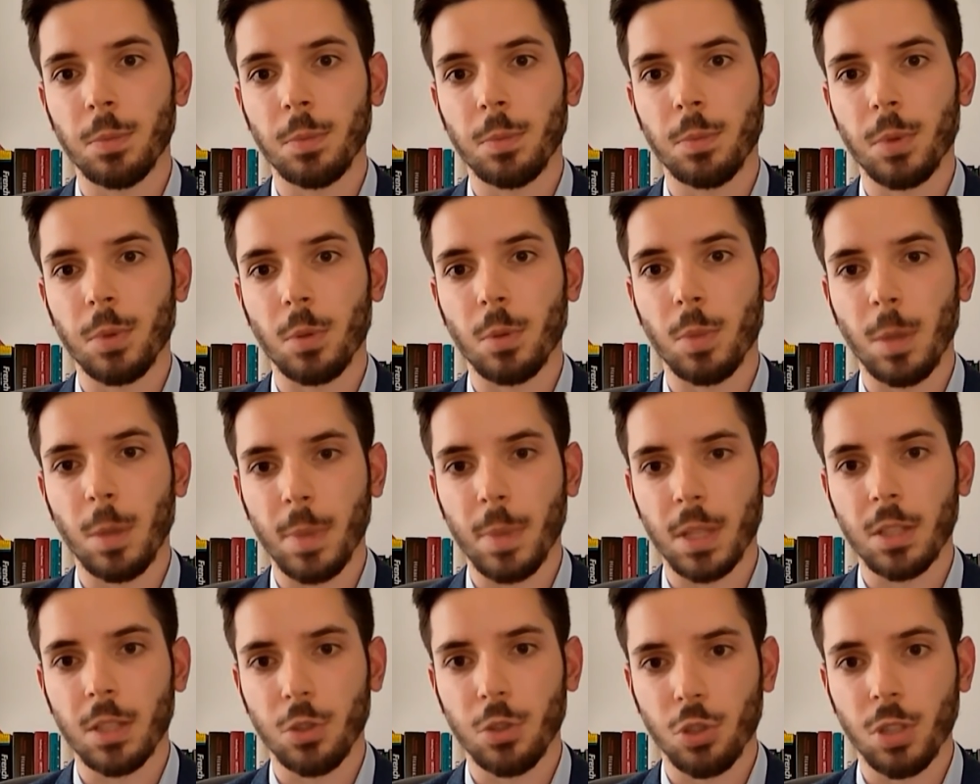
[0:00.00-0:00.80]

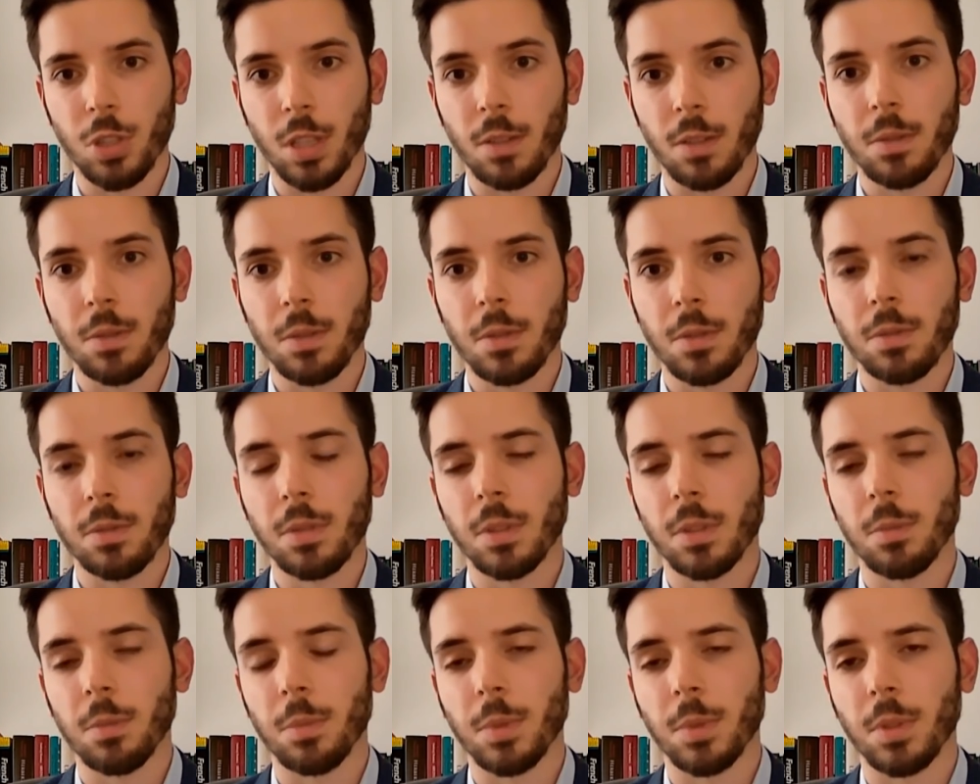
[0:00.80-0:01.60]
problematyczna w
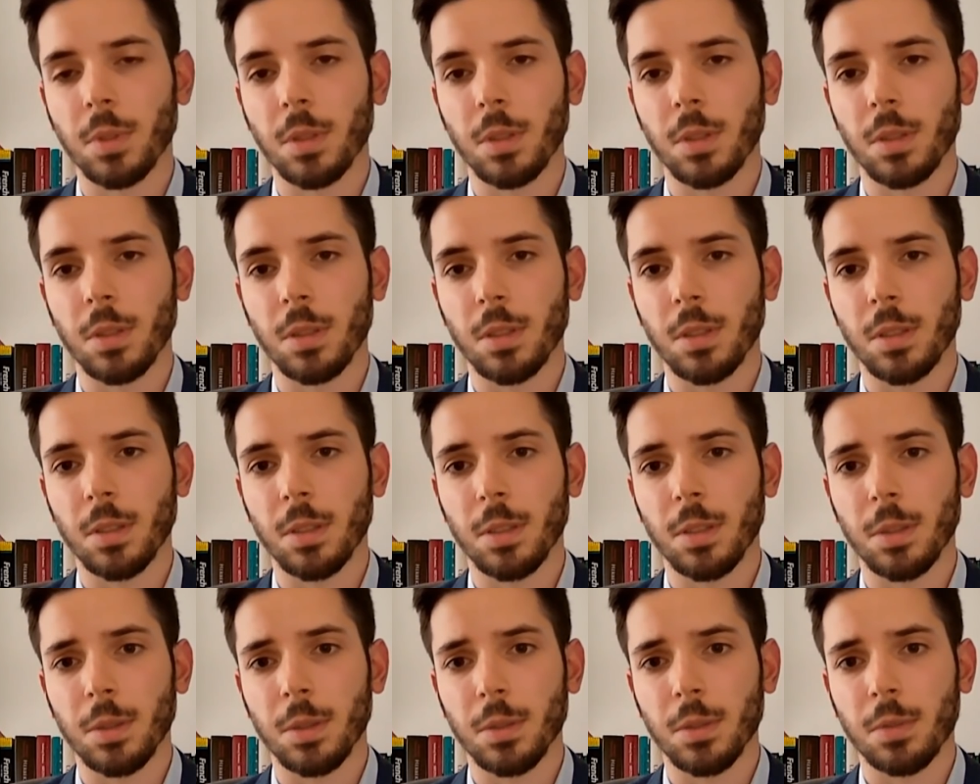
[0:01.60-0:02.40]
tym, e,
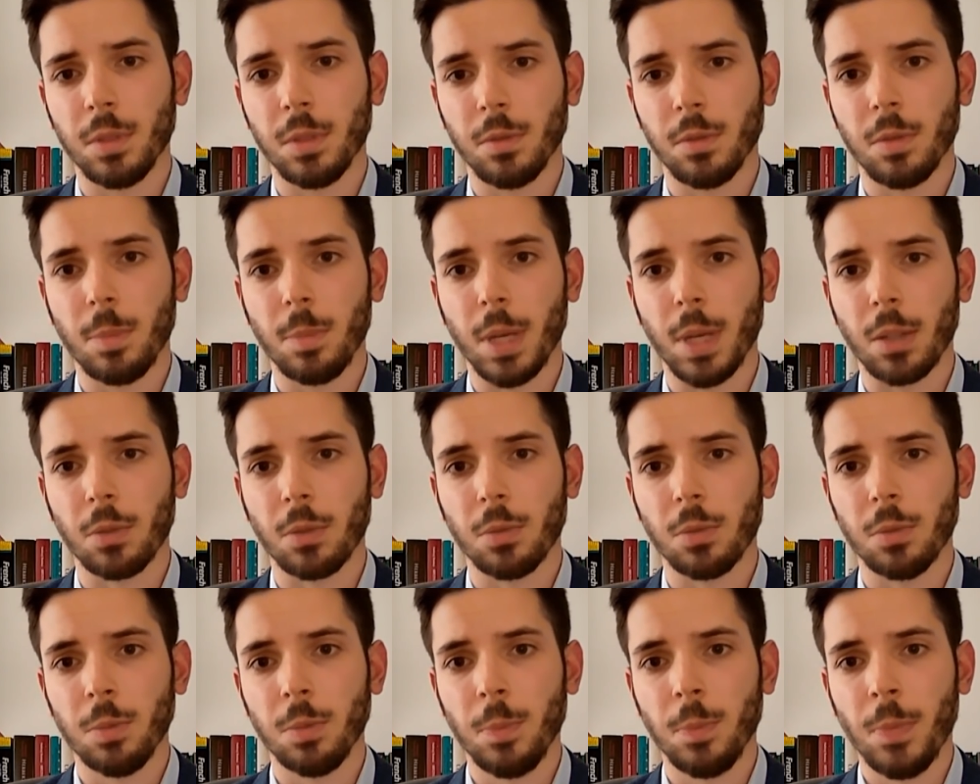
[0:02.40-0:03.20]
w tym
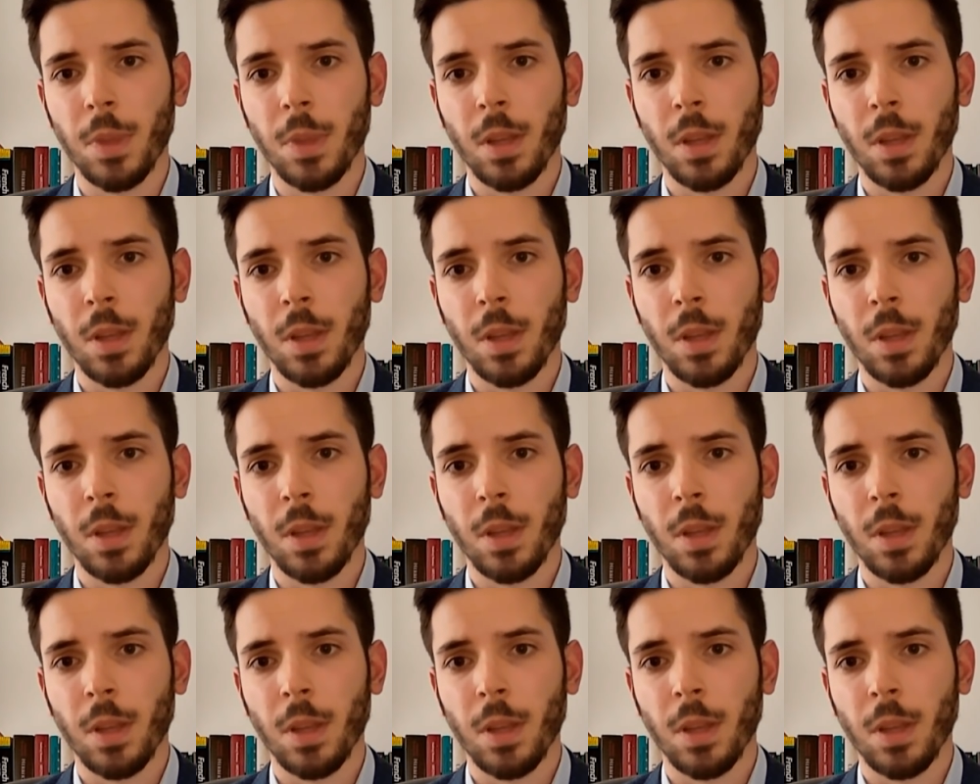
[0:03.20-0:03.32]
wypadku,